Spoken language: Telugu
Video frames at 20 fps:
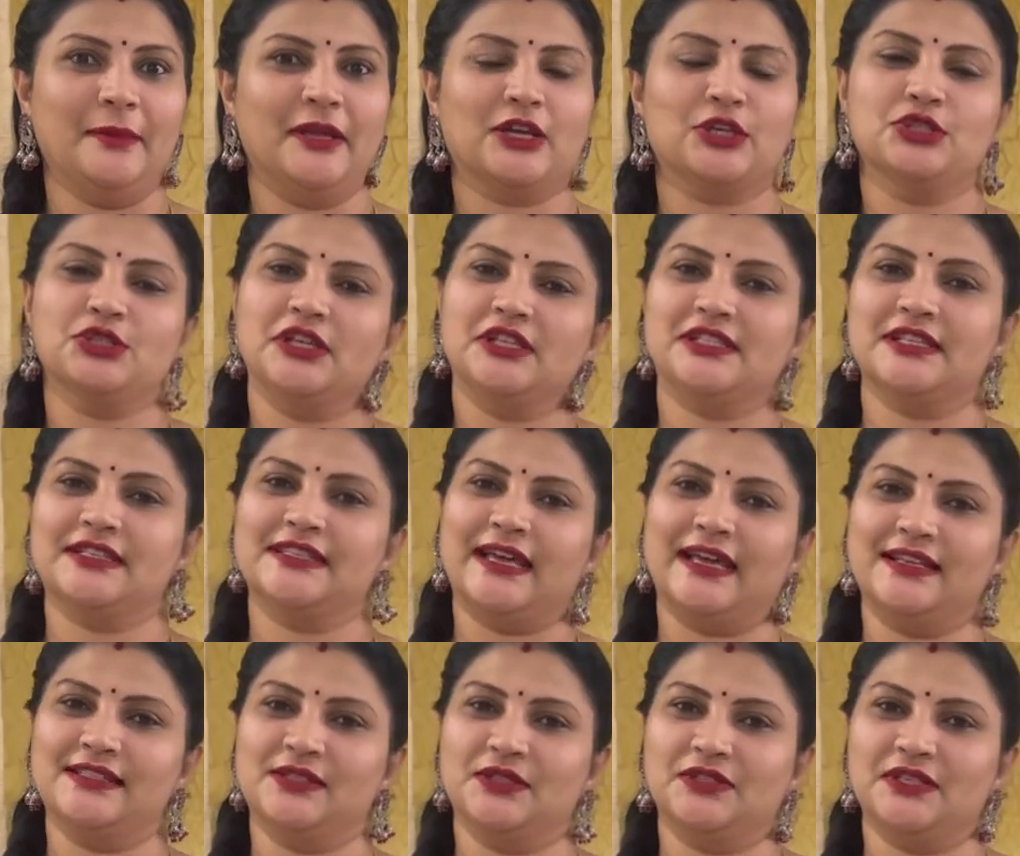మీకు చూపించే
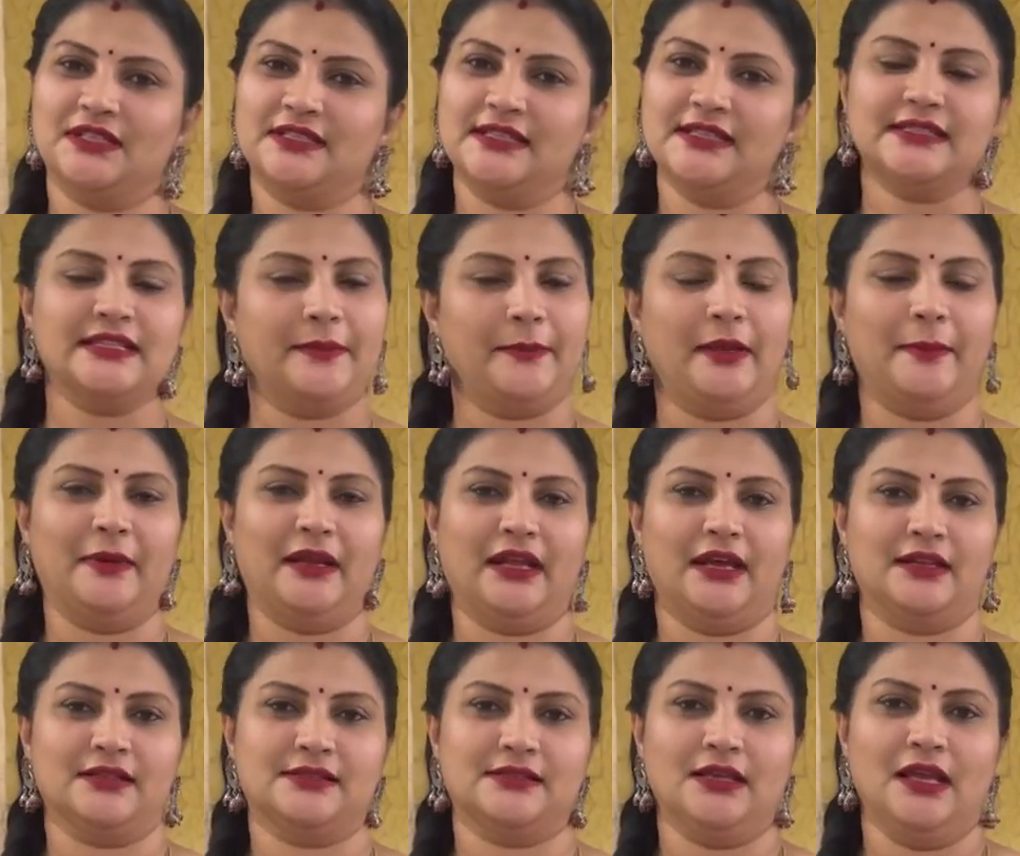శారీస్ వచ్చేసి సెమీ
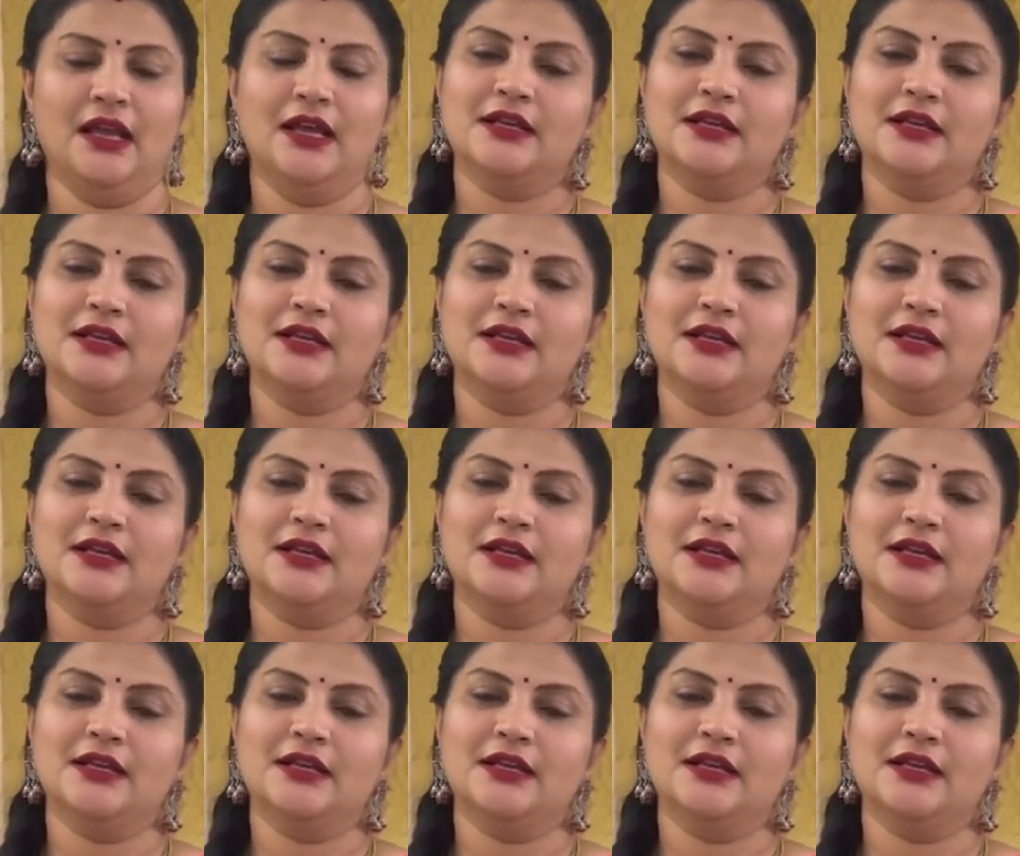బనార్స్